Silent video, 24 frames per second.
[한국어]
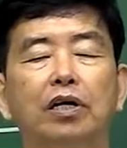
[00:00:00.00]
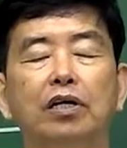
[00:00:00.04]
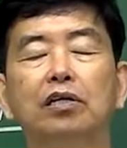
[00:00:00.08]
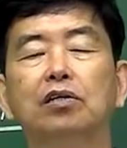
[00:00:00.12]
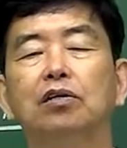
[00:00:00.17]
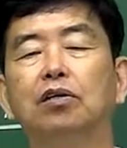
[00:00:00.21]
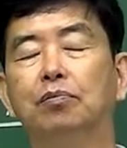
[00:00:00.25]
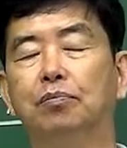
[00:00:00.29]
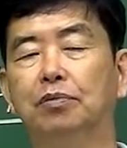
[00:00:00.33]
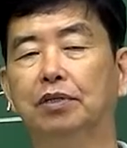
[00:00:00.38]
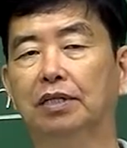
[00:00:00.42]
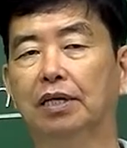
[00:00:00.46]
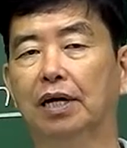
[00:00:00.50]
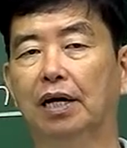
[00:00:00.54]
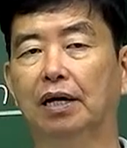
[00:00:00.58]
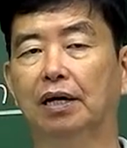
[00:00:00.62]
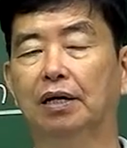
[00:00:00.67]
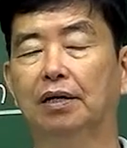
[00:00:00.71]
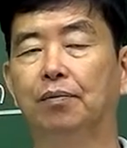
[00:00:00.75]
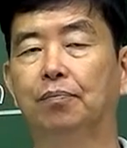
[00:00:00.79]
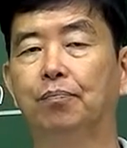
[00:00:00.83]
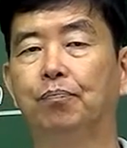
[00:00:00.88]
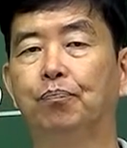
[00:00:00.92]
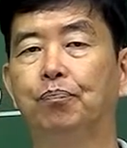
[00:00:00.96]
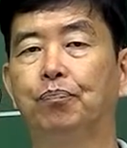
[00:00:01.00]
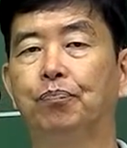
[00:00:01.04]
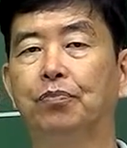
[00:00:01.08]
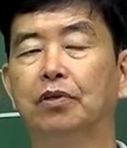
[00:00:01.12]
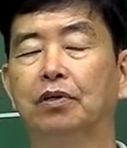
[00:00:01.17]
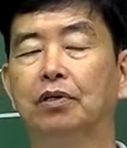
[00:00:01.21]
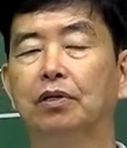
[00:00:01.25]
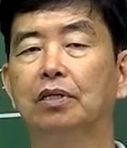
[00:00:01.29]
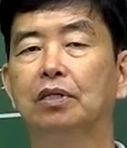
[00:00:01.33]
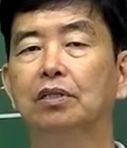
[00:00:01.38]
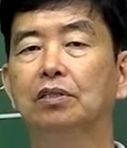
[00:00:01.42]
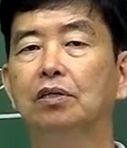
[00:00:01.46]
하는 겁니다.
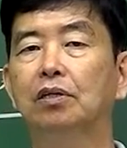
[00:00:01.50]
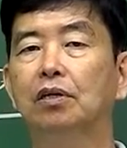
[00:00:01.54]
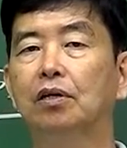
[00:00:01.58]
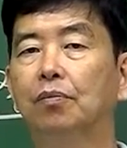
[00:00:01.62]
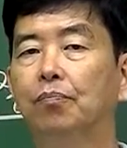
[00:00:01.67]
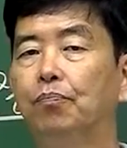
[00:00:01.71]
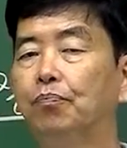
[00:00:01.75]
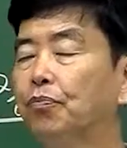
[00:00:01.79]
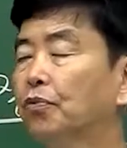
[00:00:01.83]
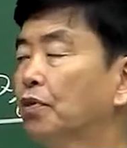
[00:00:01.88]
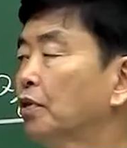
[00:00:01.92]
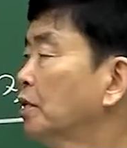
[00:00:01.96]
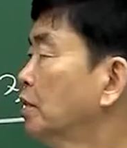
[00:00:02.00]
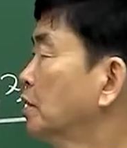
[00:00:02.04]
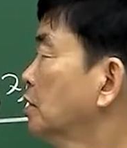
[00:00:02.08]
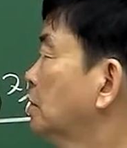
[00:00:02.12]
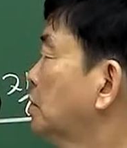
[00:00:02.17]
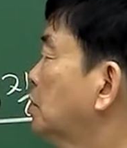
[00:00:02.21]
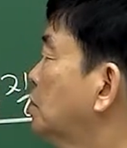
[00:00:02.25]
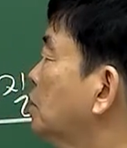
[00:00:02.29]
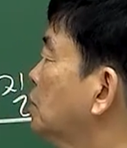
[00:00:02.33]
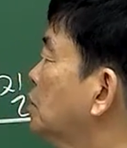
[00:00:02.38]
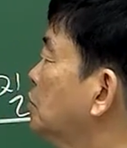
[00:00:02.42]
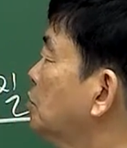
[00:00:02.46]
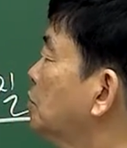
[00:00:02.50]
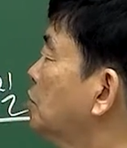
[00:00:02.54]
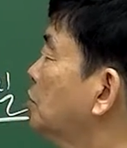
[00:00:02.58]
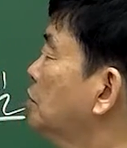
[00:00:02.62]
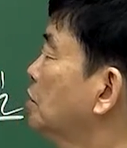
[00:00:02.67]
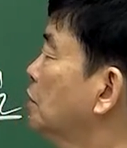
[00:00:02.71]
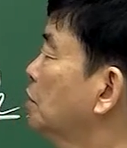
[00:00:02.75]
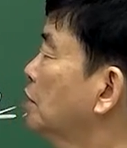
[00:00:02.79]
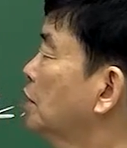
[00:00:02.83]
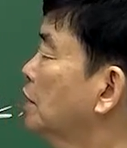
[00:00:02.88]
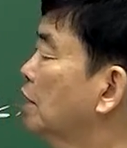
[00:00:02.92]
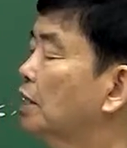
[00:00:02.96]
그래서 지금은
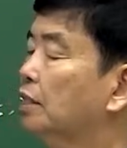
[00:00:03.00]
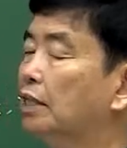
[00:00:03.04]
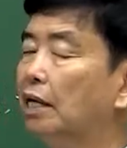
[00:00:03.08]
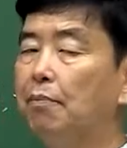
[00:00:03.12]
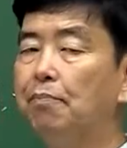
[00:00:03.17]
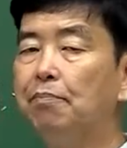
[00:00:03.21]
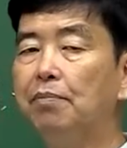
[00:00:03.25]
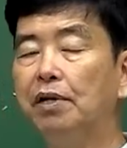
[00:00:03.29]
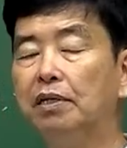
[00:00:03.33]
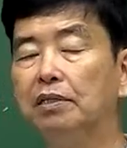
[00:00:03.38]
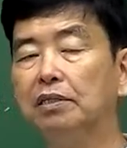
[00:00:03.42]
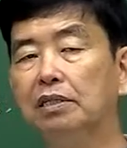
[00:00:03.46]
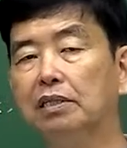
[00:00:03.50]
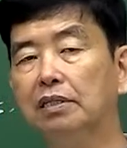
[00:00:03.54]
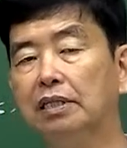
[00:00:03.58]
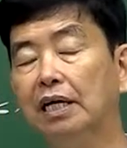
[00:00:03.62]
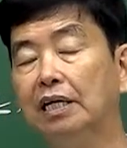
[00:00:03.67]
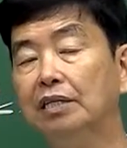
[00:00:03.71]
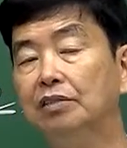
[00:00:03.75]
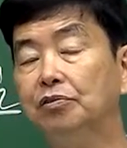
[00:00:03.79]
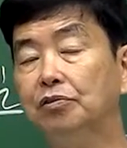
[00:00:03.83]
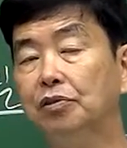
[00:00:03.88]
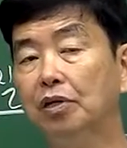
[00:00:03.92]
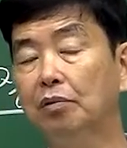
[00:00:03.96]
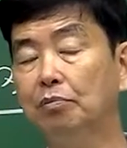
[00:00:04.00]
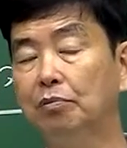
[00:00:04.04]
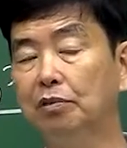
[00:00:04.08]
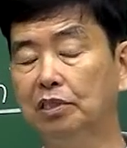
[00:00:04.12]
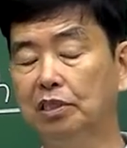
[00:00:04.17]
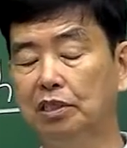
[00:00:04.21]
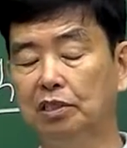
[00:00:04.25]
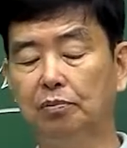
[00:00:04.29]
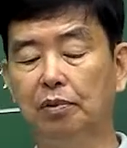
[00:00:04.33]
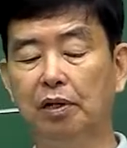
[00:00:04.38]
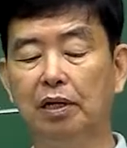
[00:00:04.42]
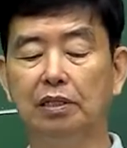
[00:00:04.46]
저희가 단백질, 탄수화물,
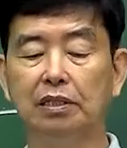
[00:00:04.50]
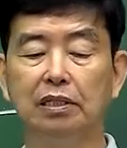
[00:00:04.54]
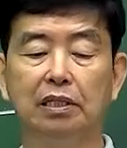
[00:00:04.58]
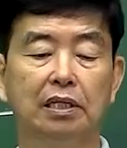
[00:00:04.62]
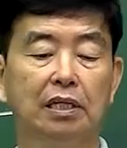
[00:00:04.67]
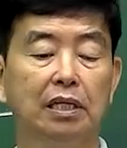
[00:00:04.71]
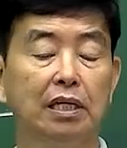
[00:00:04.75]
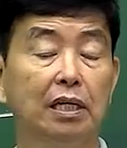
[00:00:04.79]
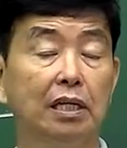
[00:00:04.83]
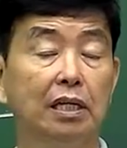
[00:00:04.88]
지방 이렇게